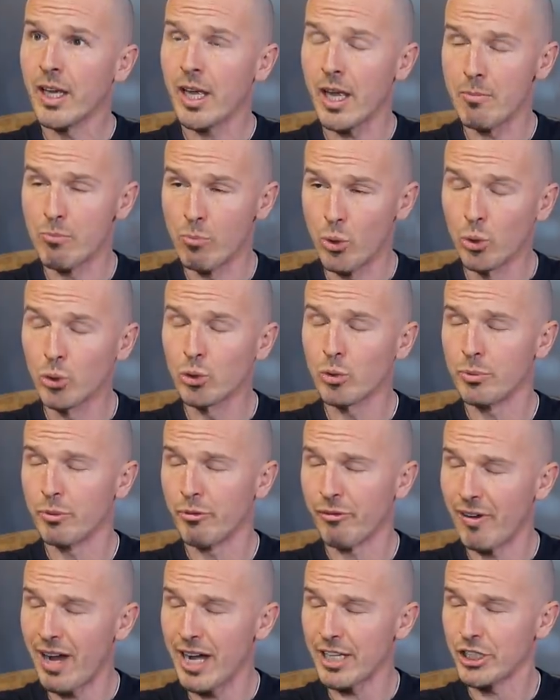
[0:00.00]
è molto
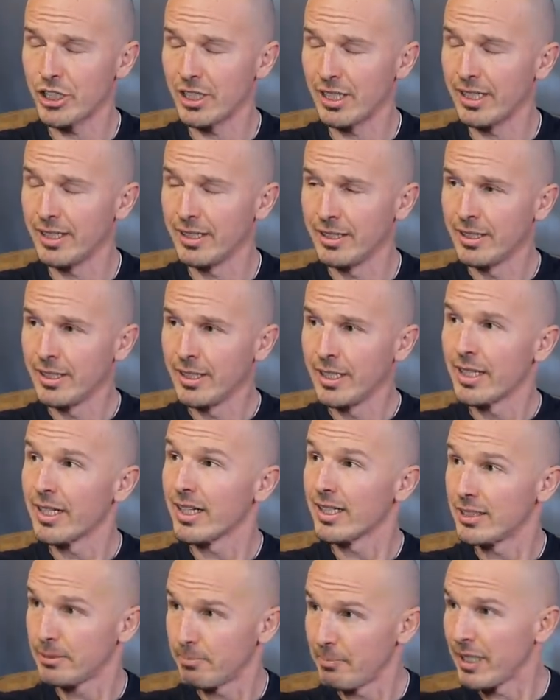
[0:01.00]
più facile
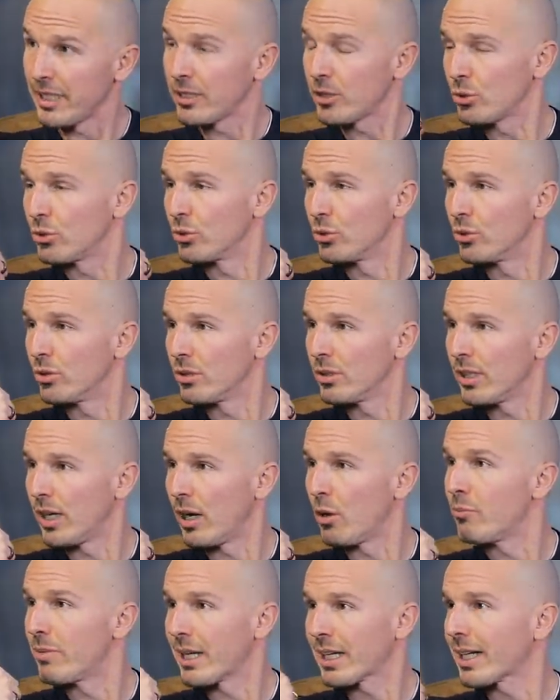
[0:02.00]
rispetto
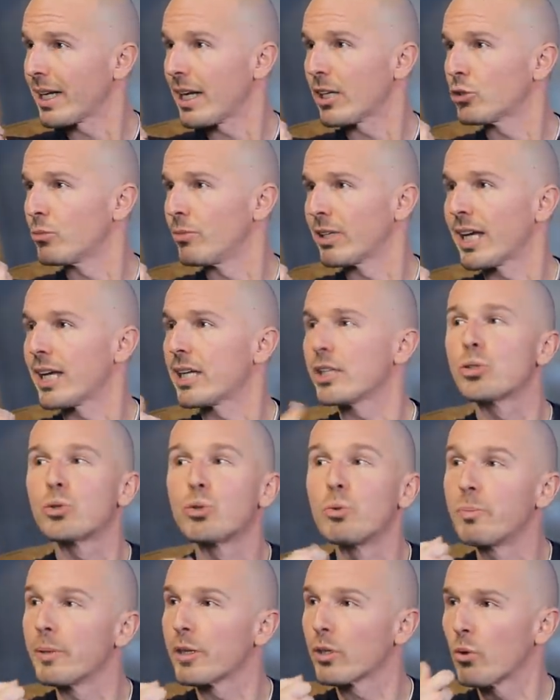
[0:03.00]
a un mercato magari
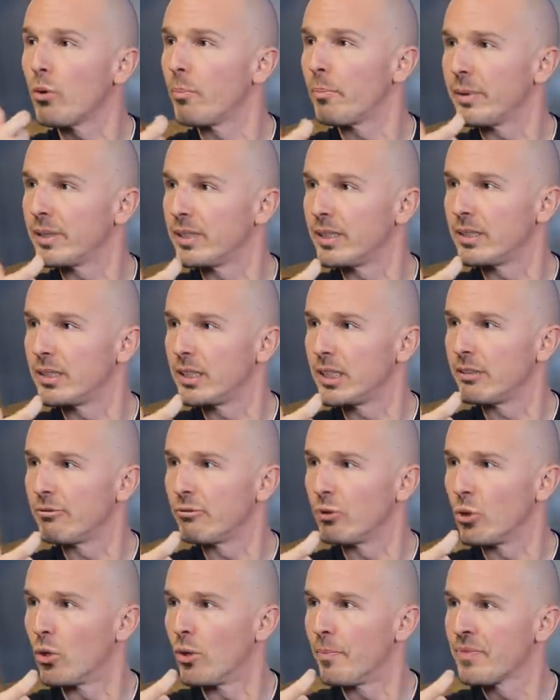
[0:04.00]
super
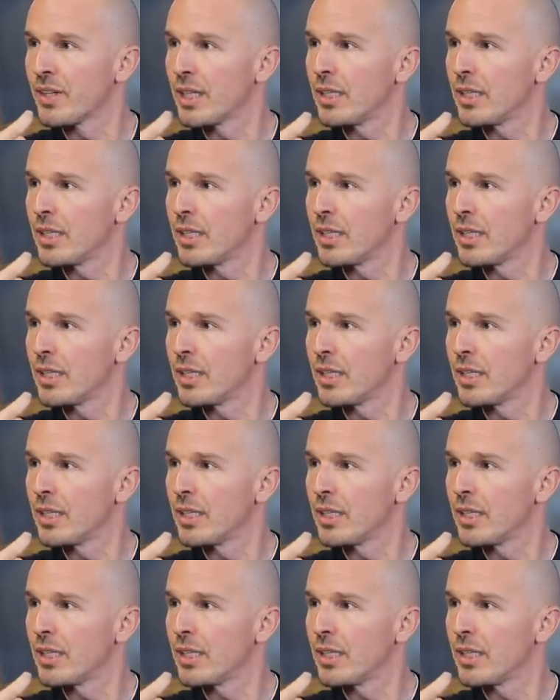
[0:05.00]
competitivo.